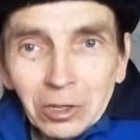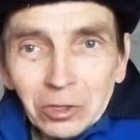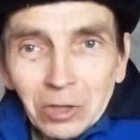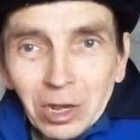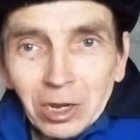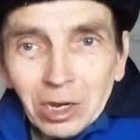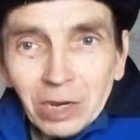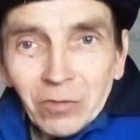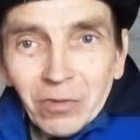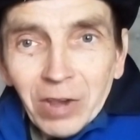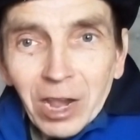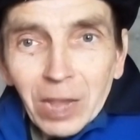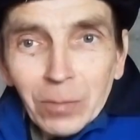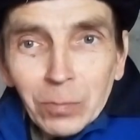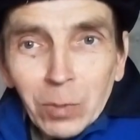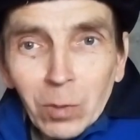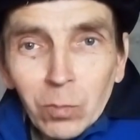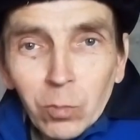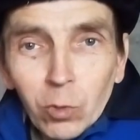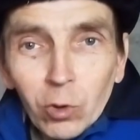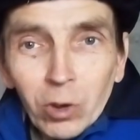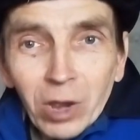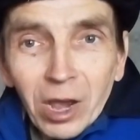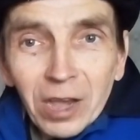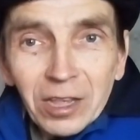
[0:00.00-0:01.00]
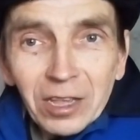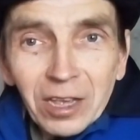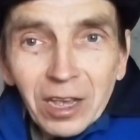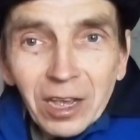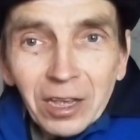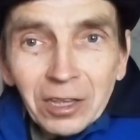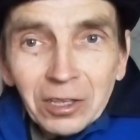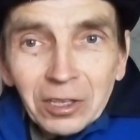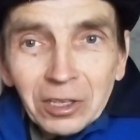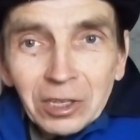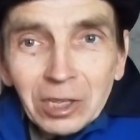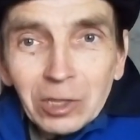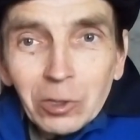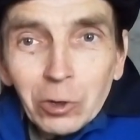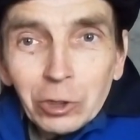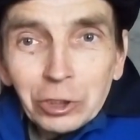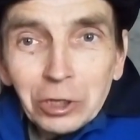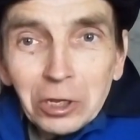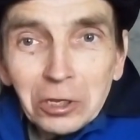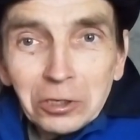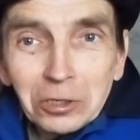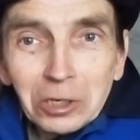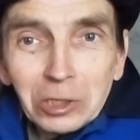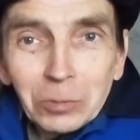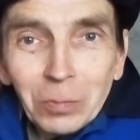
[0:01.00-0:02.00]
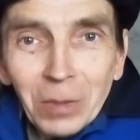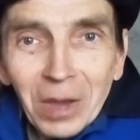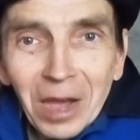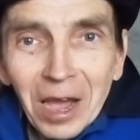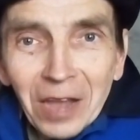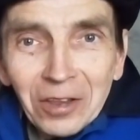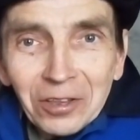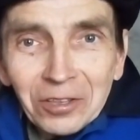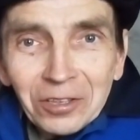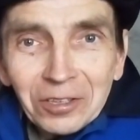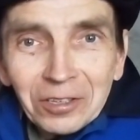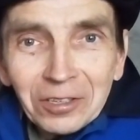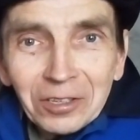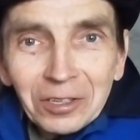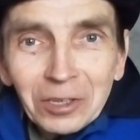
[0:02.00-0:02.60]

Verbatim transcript: накрывает попугая и ложится спать.